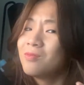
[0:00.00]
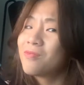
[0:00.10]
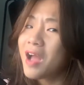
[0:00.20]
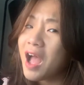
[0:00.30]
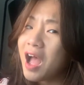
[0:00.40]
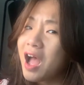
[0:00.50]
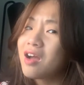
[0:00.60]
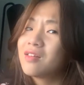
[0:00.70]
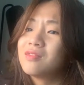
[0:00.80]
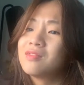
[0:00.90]
và
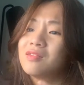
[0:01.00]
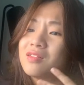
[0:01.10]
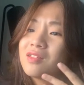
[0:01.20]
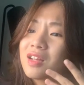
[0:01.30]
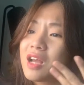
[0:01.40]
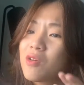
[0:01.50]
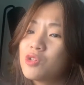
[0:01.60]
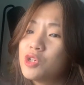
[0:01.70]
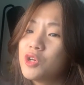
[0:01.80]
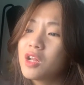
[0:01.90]
cái câu
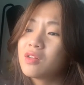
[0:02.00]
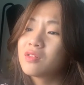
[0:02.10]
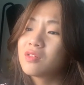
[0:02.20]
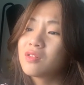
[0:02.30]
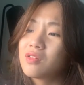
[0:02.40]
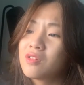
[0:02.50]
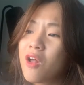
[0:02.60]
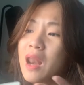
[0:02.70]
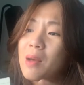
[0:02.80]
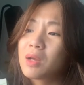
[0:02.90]
chuyện
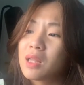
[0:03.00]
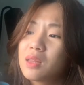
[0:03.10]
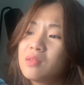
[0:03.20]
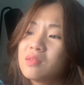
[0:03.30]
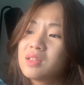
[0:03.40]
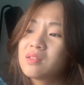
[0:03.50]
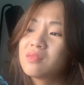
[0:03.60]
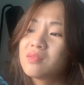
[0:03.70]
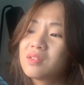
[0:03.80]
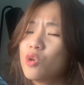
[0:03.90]
đó là một cái sự
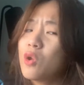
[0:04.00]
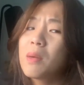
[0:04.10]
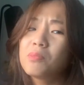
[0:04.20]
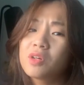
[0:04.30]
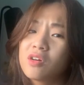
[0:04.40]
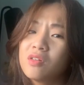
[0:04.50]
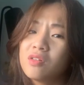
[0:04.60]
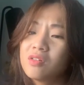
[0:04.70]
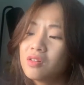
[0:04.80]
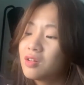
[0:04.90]
đối lập nữa cơ
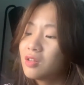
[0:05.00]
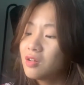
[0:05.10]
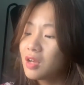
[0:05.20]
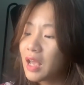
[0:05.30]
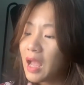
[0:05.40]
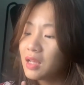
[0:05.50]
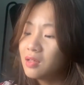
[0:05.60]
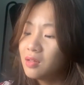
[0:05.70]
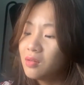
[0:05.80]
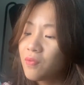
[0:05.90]
giữa cái
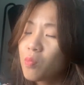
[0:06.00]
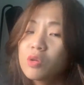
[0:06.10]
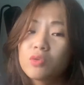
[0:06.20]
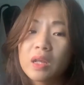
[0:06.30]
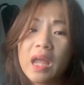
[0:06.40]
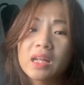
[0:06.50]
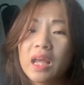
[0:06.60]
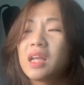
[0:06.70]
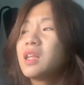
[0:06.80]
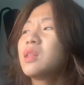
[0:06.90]
anh phong lưu này anh
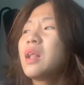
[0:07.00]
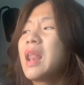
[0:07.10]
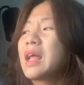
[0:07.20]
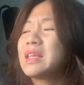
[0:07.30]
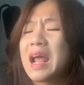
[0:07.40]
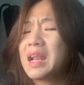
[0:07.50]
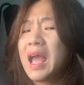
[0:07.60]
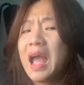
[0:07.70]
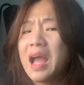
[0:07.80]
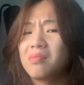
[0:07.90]
này rất là nhàn
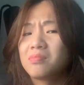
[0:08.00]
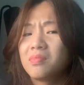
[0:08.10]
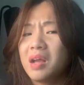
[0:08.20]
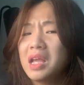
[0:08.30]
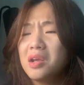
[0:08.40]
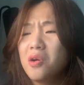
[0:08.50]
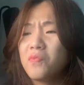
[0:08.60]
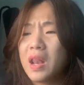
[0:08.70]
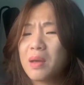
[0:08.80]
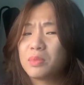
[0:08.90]
hạ anh ấy không
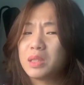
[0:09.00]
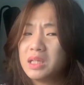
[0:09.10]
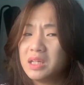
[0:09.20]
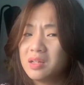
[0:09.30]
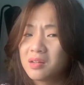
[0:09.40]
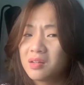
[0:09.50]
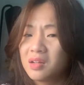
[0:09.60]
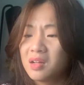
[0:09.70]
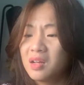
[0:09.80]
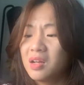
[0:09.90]
phải làm gì
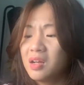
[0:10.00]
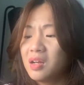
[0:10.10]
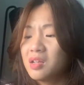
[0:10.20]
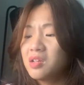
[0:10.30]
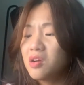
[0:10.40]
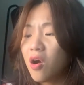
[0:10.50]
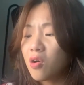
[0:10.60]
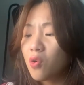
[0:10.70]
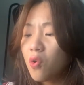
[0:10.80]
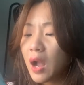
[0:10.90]
nhưng
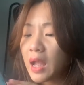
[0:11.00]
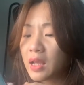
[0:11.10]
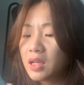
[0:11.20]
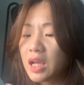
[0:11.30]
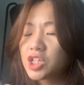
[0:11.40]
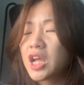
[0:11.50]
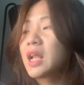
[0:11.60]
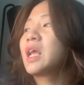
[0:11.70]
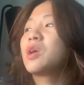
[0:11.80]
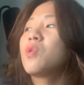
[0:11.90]
còn cô gái geisha
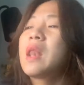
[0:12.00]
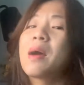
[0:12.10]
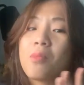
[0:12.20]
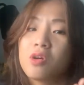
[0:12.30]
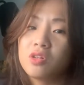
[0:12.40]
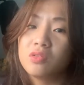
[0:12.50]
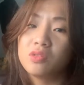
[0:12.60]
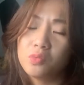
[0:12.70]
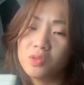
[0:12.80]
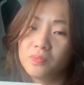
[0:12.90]
này cô ấy làm mọi thứ
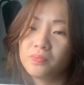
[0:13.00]
đúng không